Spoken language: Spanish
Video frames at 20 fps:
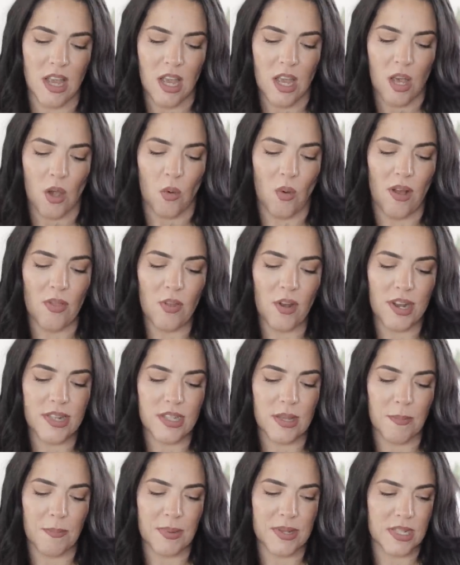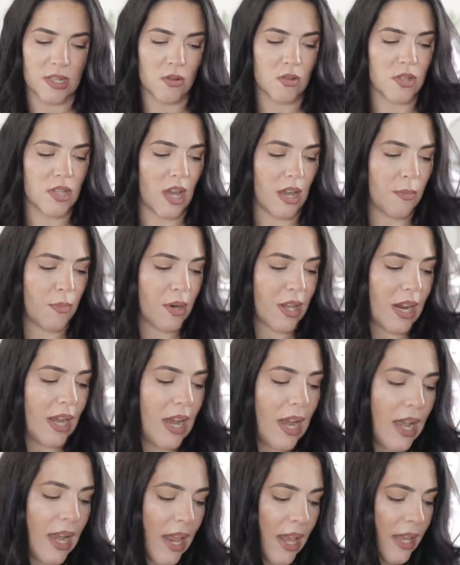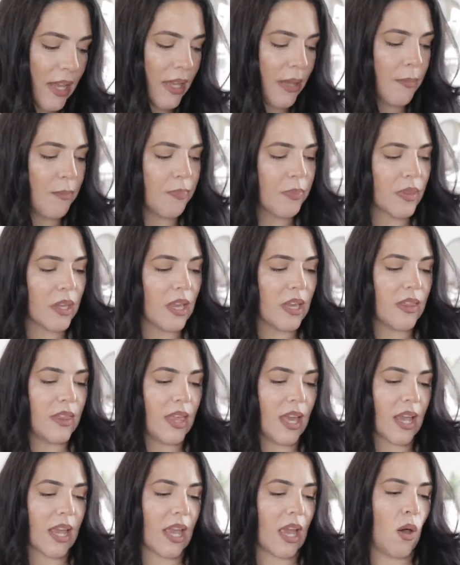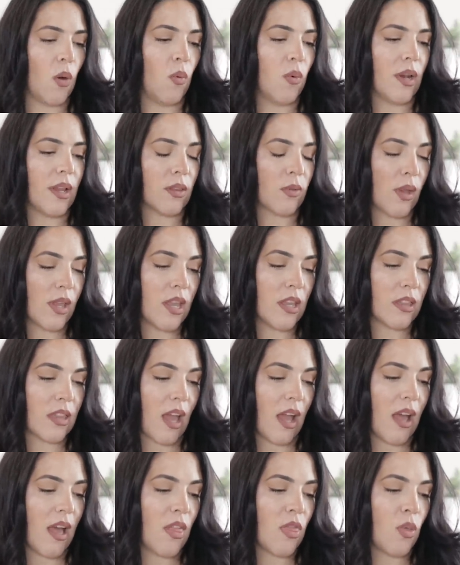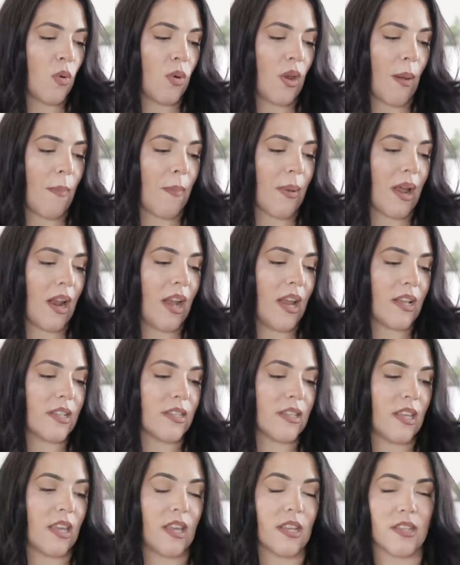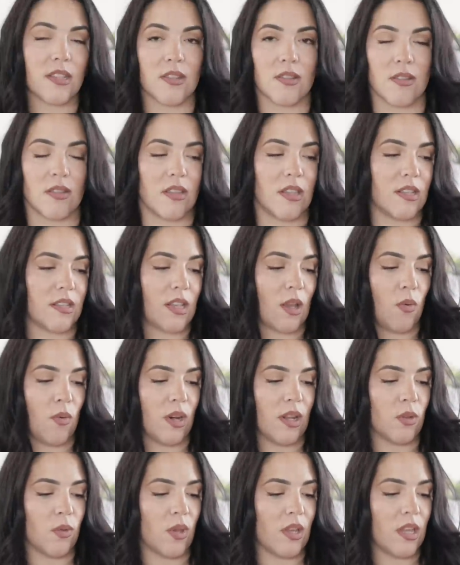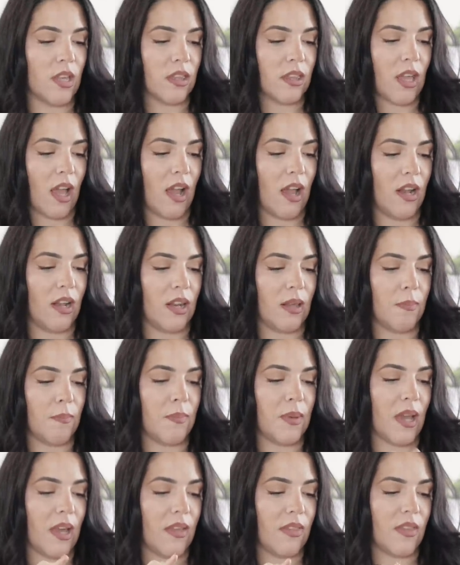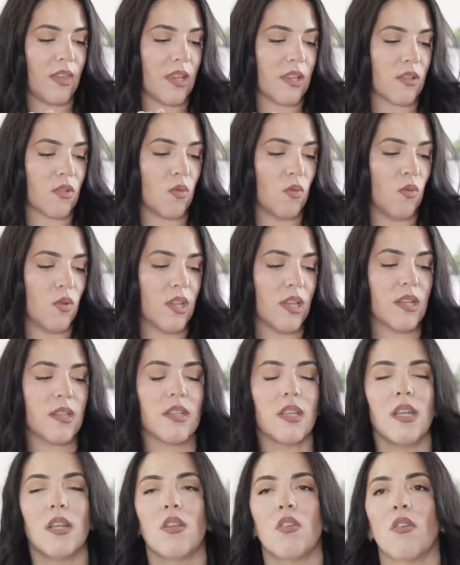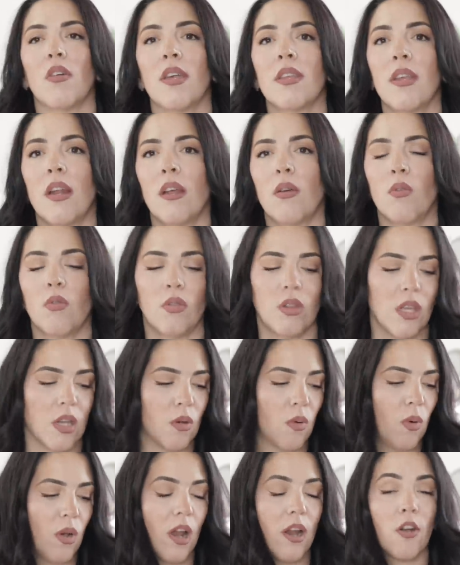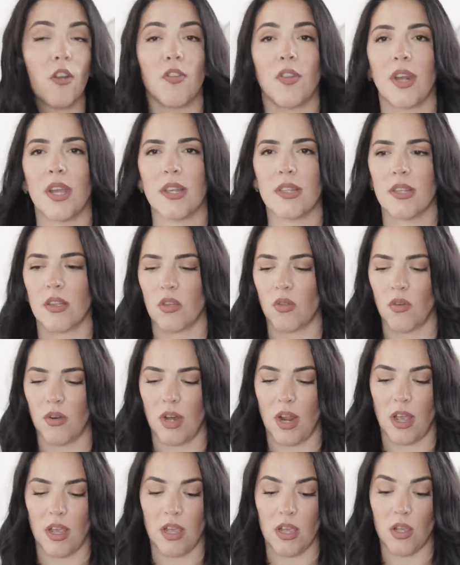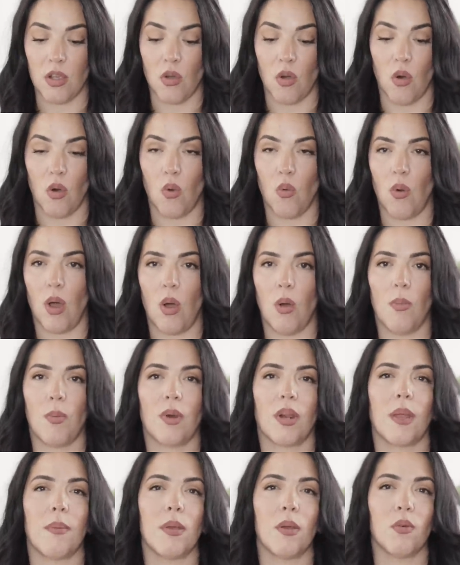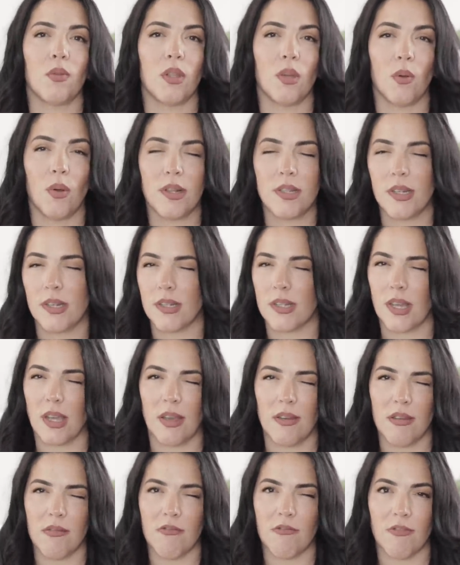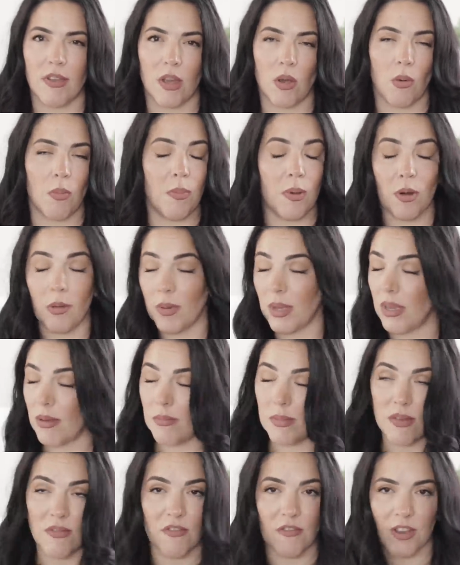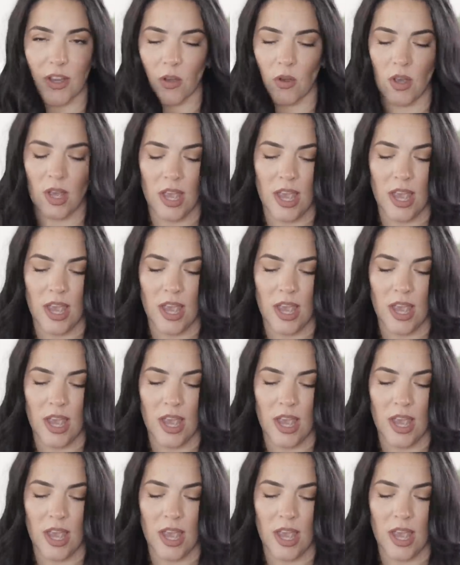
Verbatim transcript: Cuando las empecé a usar, porque le leí de que una toallita dura para las 10. Dice, una toallita limpia 10 uñas y no daña la cutícula, no trae acetona. Y yo, wow, porque mi cutícula se reseca bien feo, pero bien, bien feo.